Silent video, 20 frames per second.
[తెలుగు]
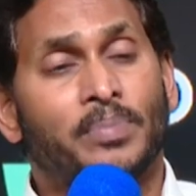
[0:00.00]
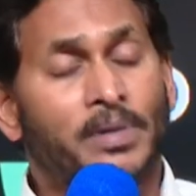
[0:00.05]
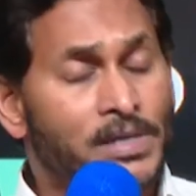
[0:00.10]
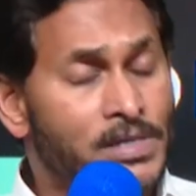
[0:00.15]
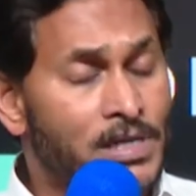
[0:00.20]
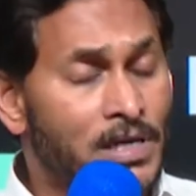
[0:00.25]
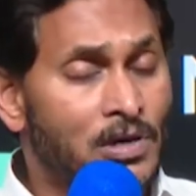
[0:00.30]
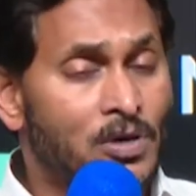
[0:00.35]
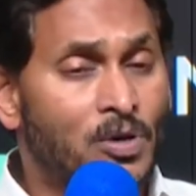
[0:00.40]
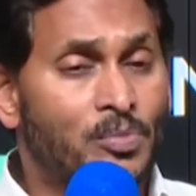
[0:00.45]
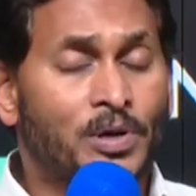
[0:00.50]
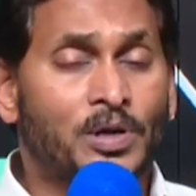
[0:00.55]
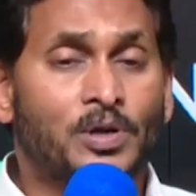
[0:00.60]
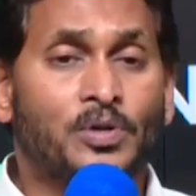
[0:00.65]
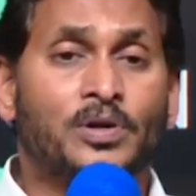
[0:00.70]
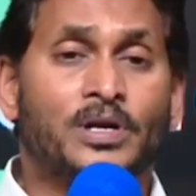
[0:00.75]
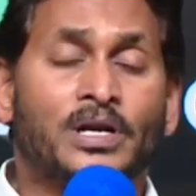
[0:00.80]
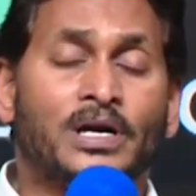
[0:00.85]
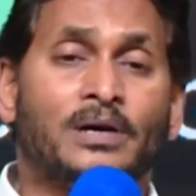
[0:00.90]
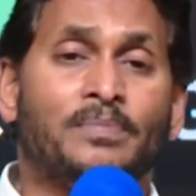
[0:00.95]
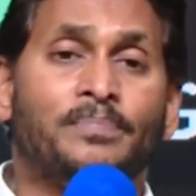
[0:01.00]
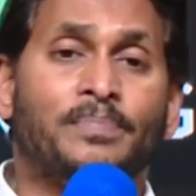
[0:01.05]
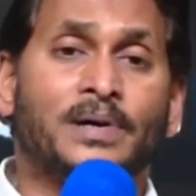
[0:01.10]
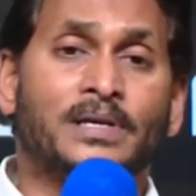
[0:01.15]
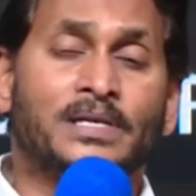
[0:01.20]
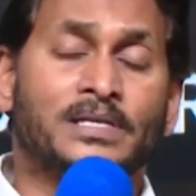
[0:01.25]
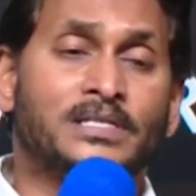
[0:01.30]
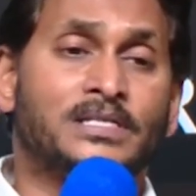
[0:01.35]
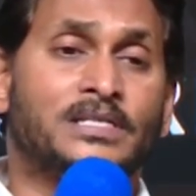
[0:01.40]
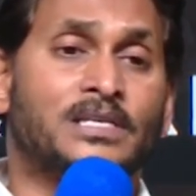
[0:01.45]
ప్రజల్లో మీరున్న
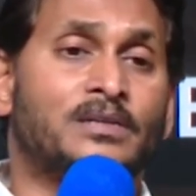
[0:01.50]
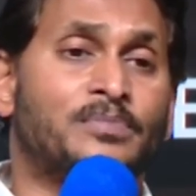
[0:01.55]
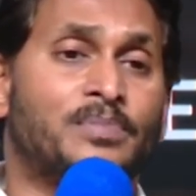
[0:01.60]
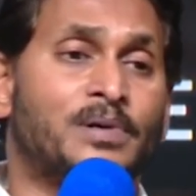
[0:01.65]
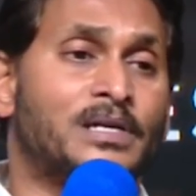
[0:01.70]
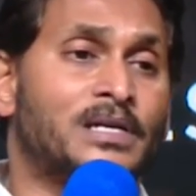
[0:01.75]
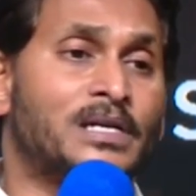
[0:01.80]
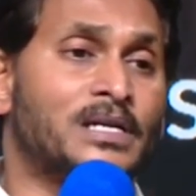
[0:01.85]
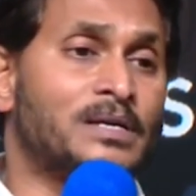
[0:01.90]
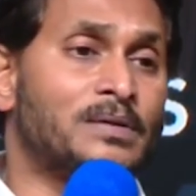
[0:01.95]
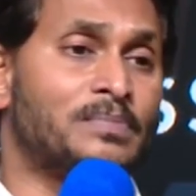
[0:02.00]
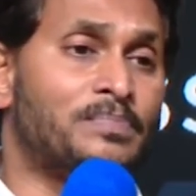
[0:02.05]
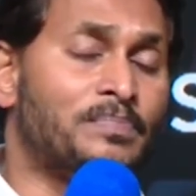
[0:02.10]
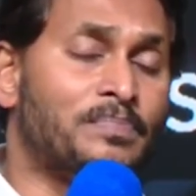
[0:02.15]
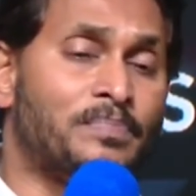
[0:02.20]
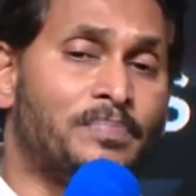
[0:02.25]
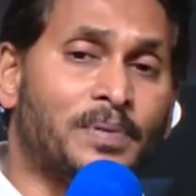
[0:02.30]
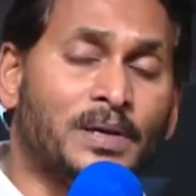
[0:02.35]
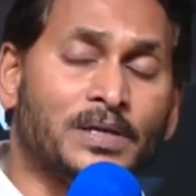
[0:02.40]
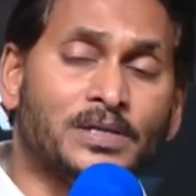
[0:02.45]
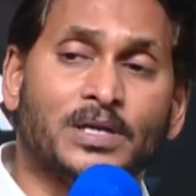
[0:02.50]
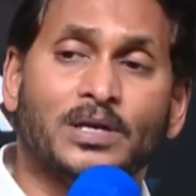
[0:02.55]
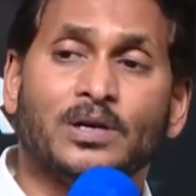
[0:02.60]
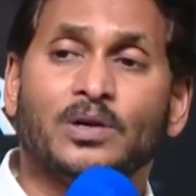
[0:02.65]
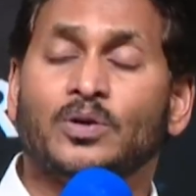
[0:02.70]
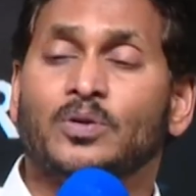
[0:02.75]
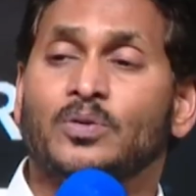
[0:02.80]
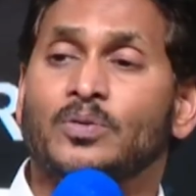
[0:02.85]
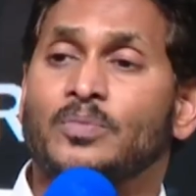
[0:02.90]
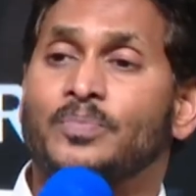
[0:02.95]
పరిస్థితిని బట్టి
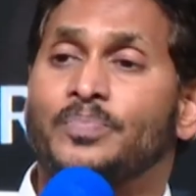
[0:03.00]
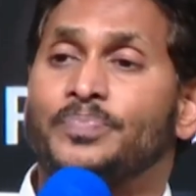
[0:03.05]
ప్రజల్లో